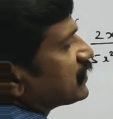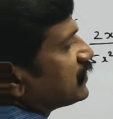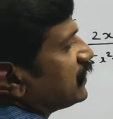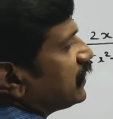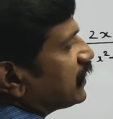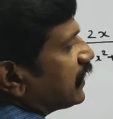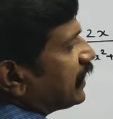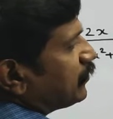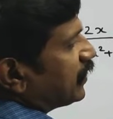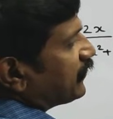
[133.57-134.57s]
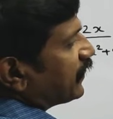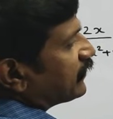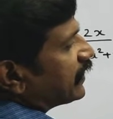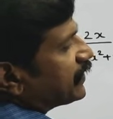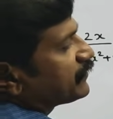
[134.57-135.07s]
இருக்குது நைன் பை
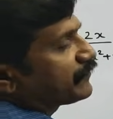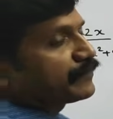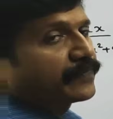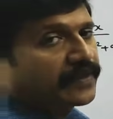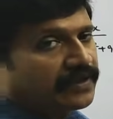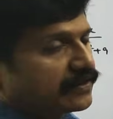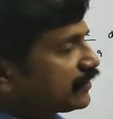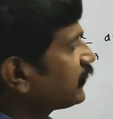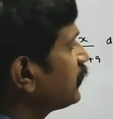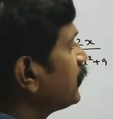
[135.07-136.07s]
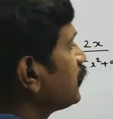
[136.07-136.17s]
ஃபைவ் ஆகிடும் நீங்கள் வேணால்